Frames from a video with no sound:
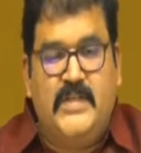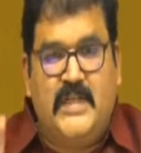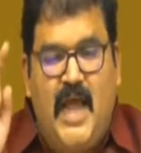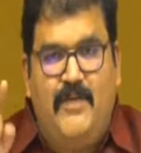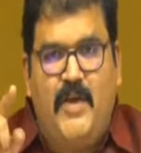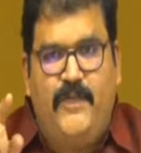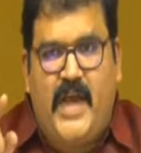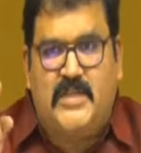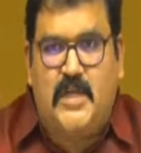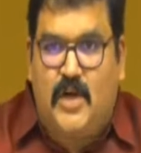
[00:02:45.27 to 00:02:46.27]
ఫిజికల్
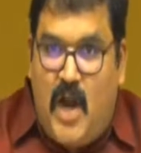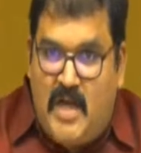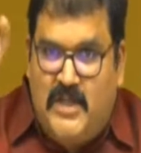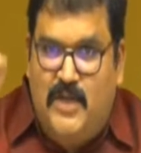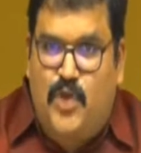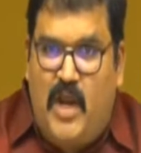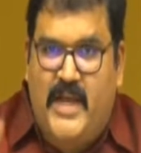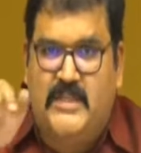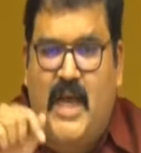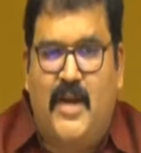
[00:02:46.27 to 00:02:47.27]
వెరిఫికేషన్ క్లాజ్ని
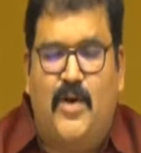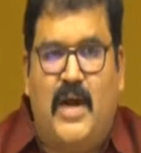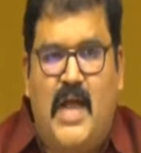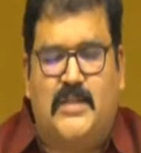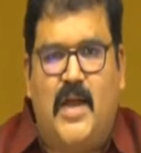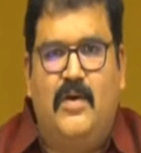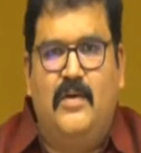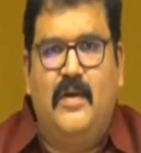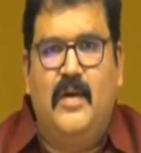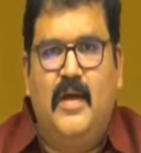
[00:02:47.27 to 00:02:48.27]
తొలగించారని కూడా రాశారు
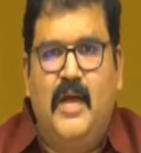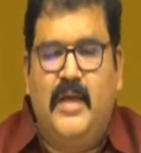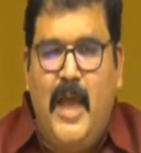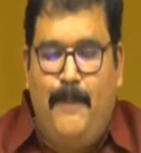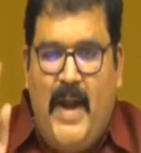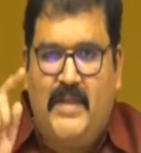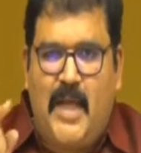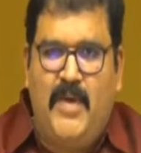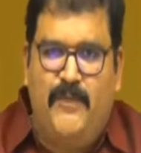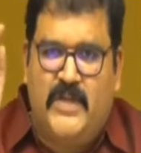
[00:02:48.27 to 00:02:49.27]

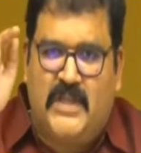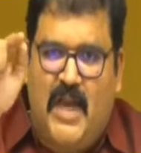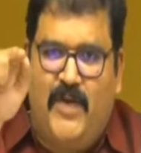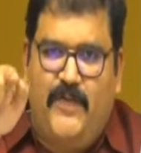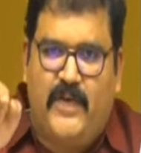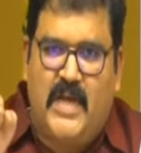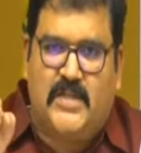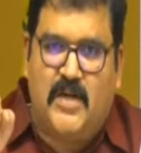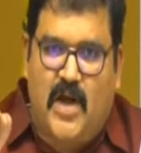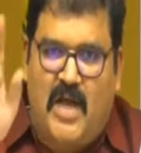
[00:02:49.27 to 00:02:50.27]
ఎప్పుడైతే మీరు ఫిజికల్
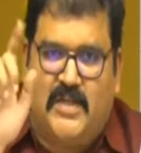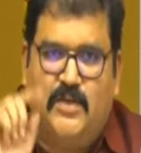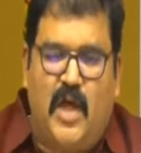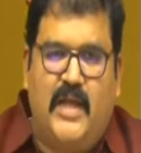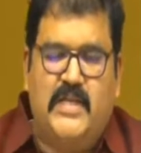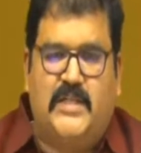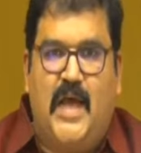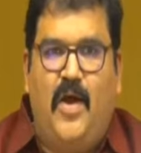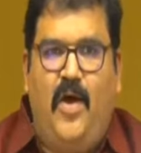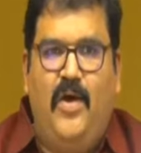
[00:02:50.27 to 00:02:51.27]
వెరిఫికేషన్ క్లాజ్ని
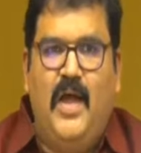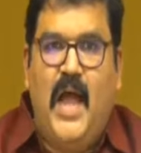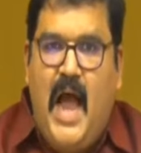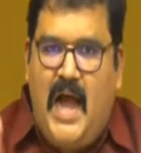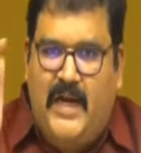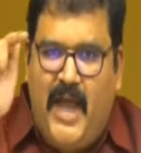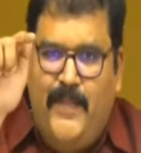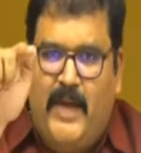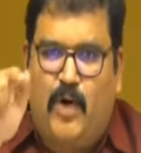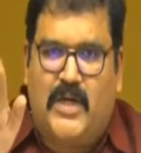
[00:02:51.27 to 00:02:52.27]
తొలగించారో అక్కడే
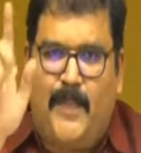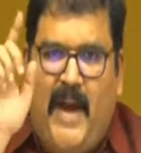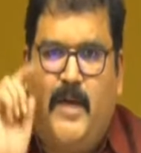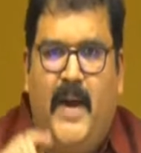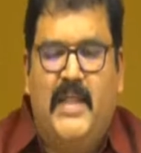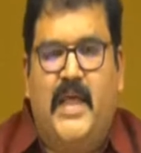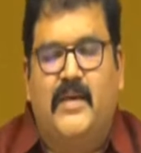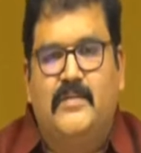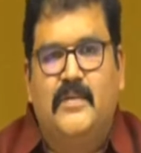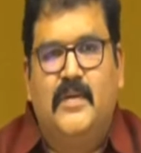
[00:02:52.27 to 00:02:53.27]
మీ కుట్ర బయటపడింది
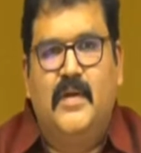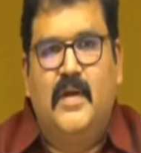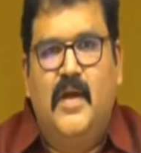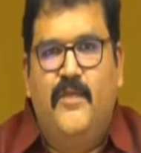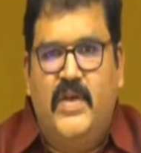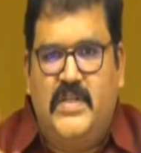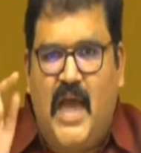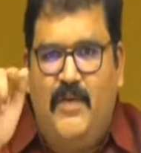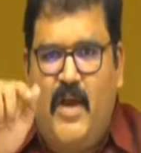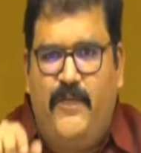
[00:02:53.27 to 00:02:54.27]

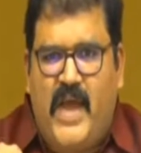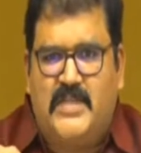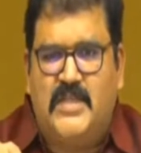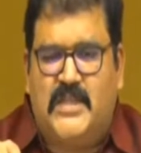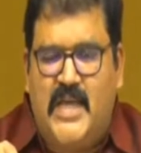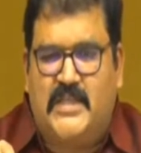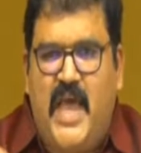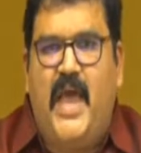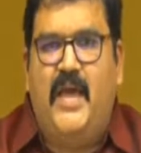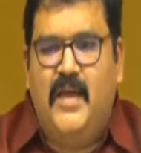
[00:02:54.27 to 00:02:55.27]
ఫిజికల్ వెరిఫికేషన్
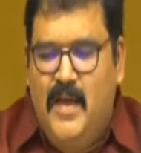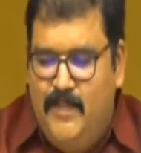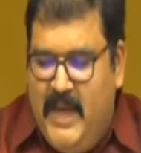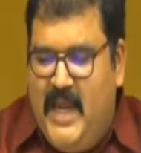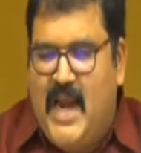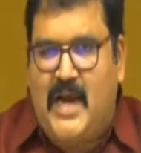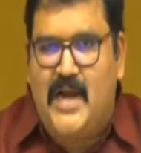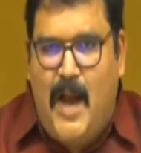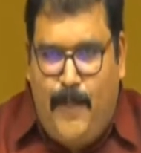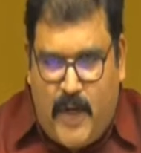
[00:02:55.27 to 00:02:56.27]
చేస్తే మీరు ఈ
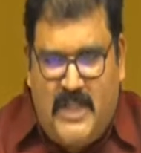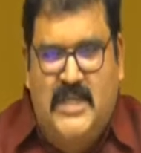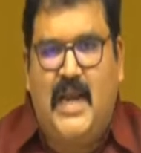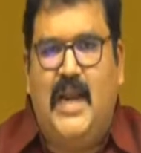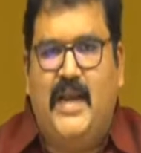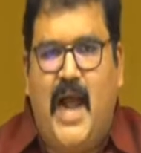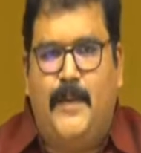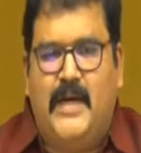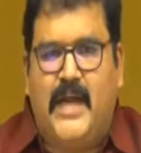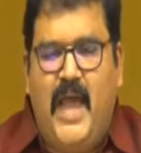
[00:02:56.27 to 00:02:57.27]
రకంగా బురద జల్లలేరు
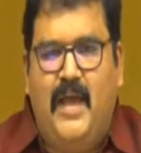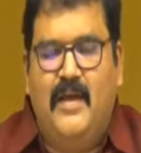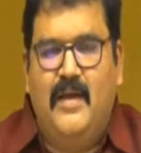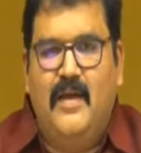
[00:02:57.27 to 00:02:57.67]
కాబట్టి